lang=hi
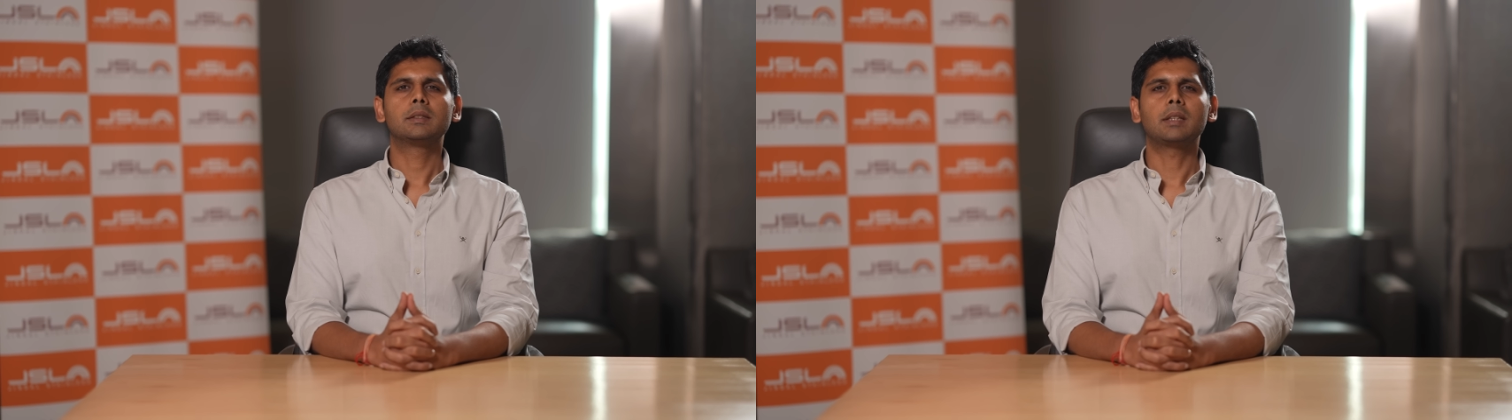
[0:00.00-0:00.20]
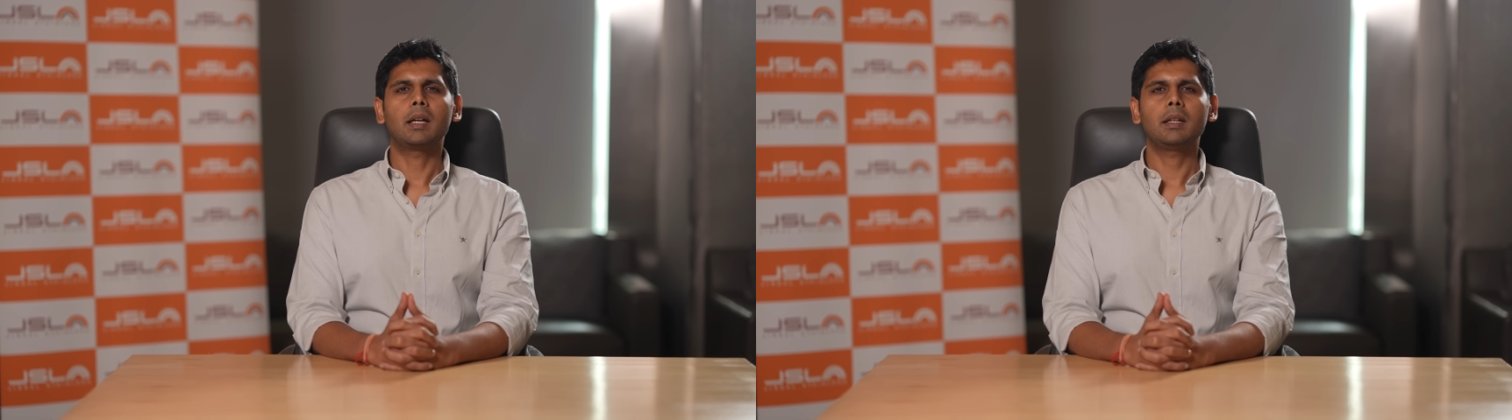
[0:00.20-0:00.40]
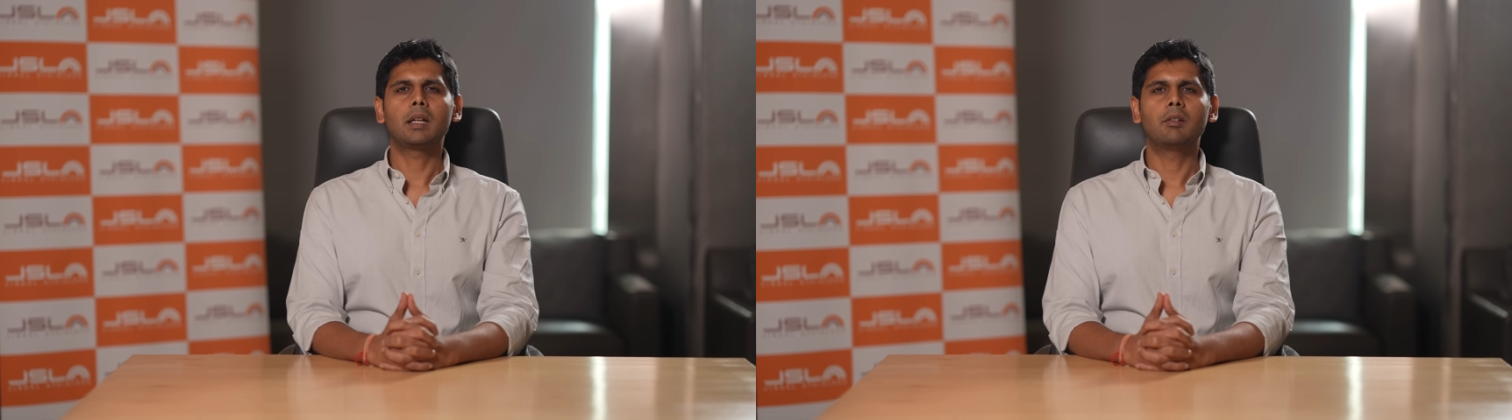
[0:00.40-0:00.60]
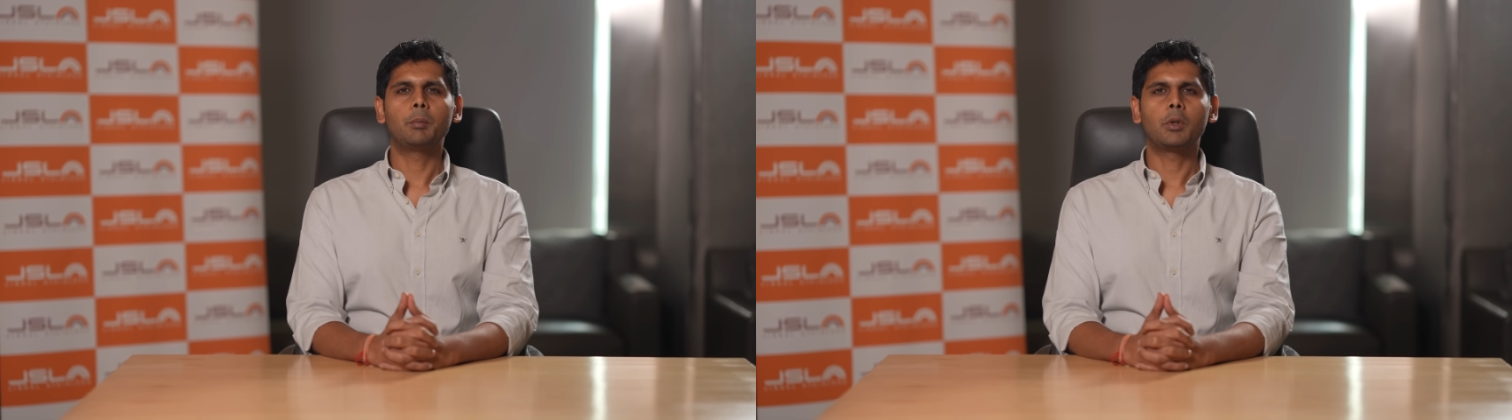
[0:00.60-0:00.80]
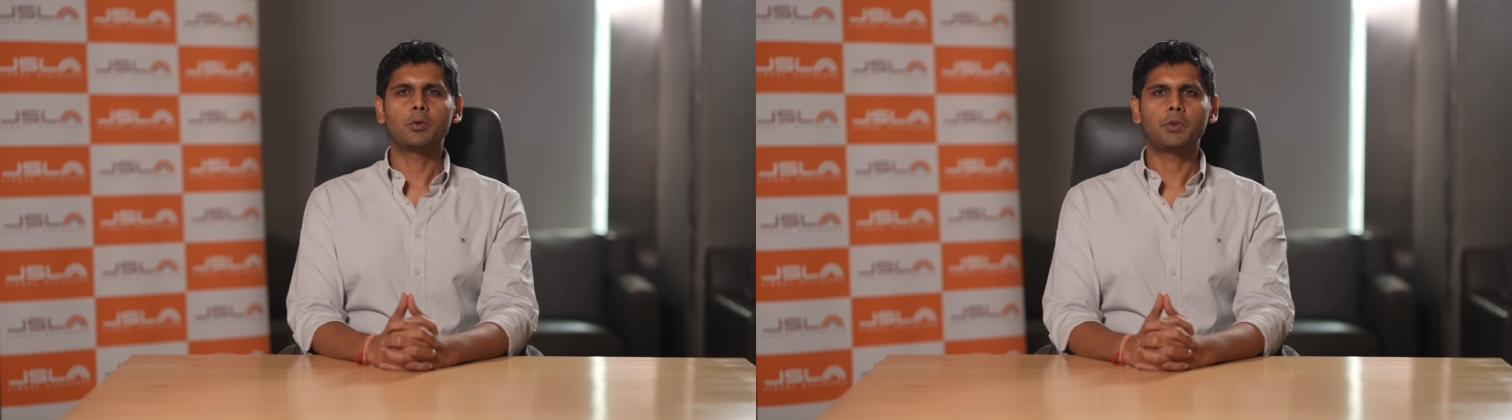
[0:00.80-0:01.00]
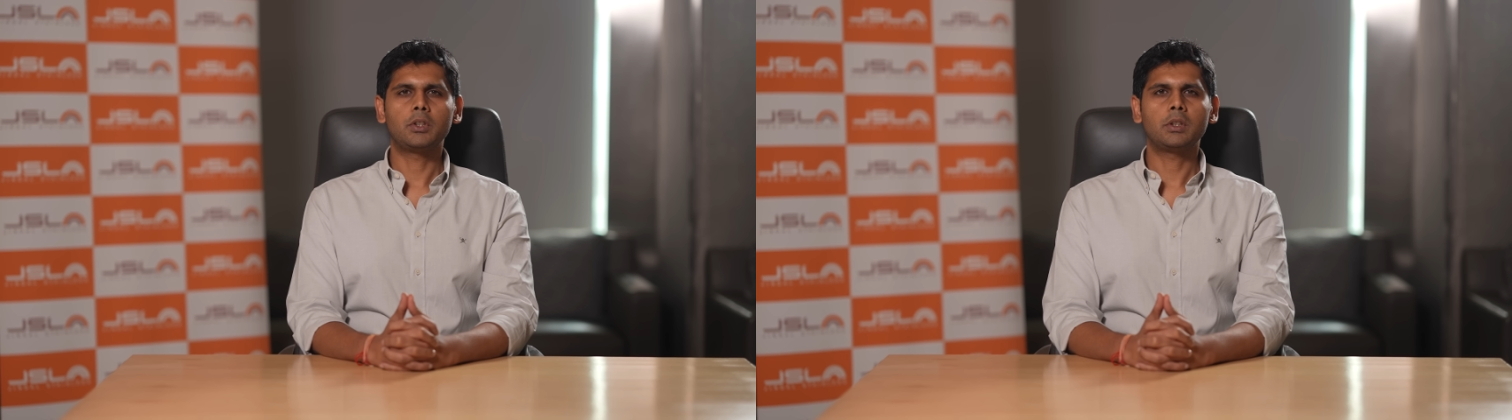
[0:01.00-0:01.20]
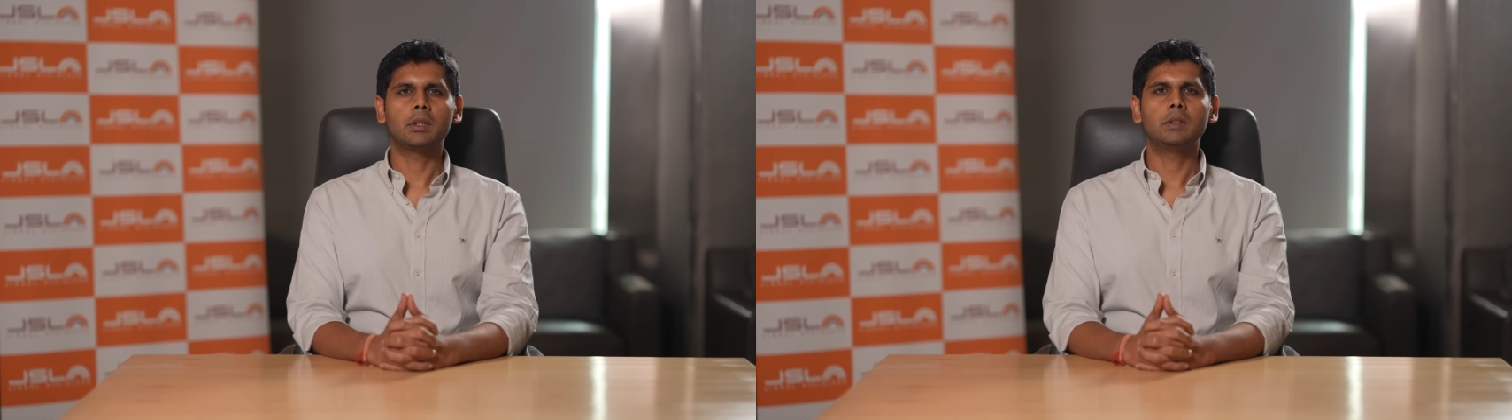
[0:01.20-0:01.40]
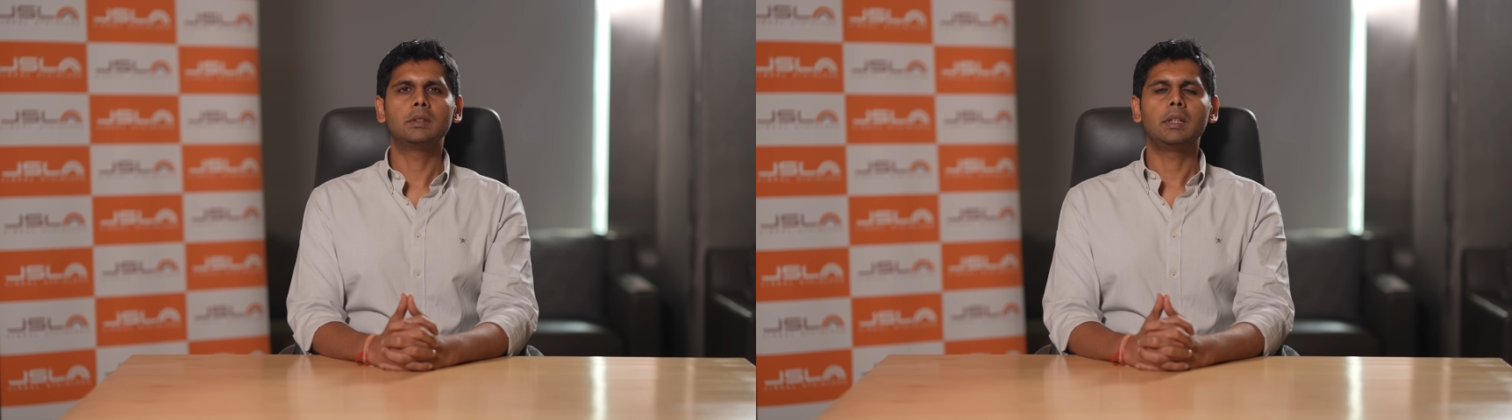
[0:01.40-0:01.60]
सारे गवर्नमेंट
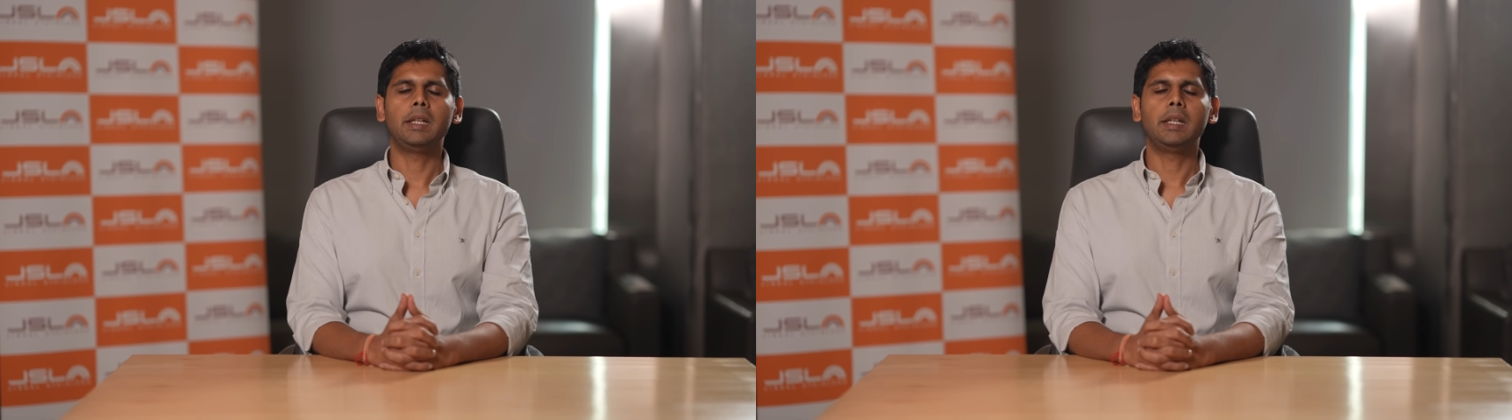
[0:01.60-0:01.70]
ऑफिशियल्स